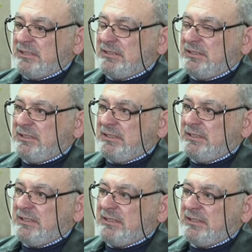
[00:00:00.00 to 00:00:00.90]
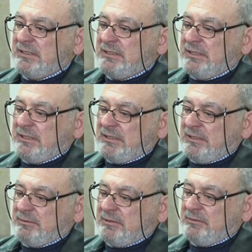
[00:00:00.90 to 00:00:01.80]
تصل إلى
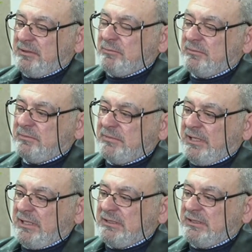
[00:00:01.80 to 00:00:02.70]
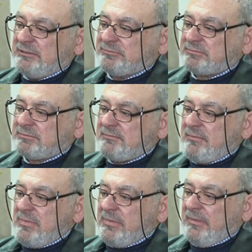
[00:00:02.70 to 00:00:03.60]
إلى يعني
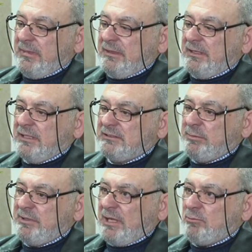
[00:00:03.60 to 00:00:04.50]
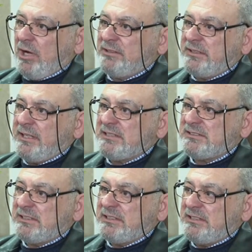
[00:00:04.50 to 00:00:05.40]
إلى طبيعة محددة
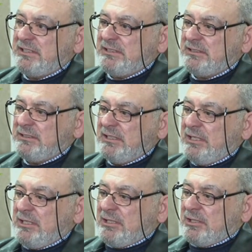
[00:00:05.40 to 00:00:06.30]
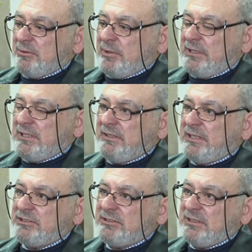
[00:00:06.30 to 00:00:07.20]
للصينيين وإلى
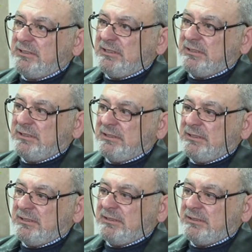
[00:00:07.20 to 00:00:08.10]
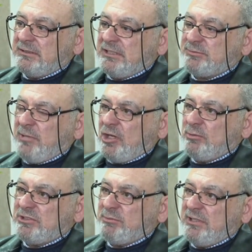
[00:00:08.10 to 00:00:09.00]
درجة آه، آه،
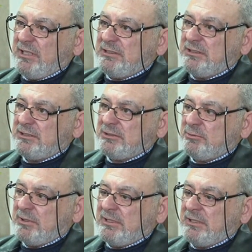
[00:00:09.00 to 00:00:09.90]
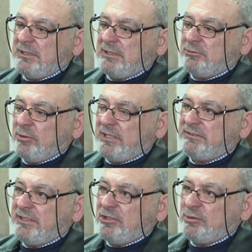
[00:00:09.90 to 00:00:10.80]
تجمعهم جميعا
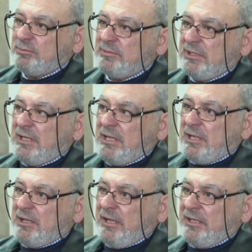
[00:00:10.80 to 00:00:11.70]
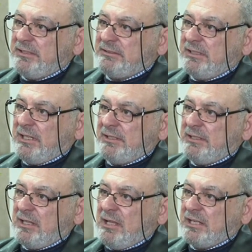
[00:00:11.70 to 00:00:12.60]
وتكتلهم عند اتخاذ
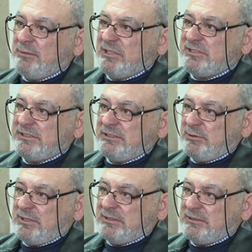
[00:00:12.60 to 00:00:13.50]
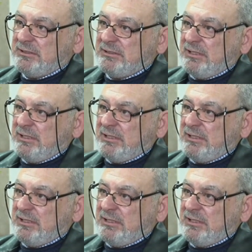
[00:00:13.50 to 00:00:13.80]
القرار المصيري الواحد